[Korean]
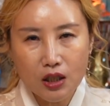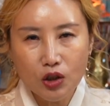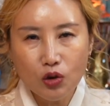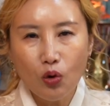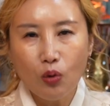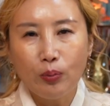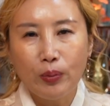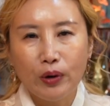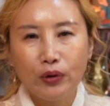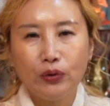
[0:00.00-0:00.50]

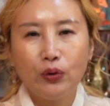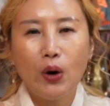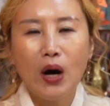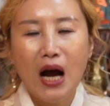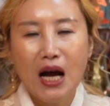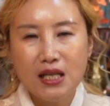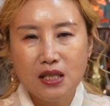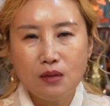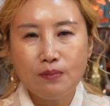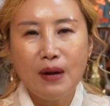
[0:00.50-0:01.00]
이동
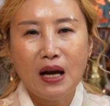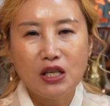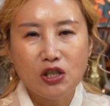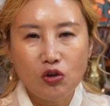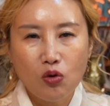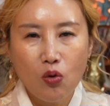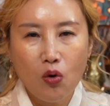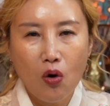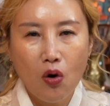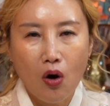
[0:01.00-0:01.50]
변동하지
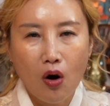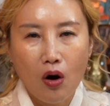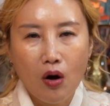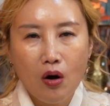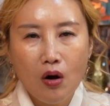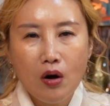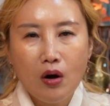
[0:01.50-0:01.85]
마시고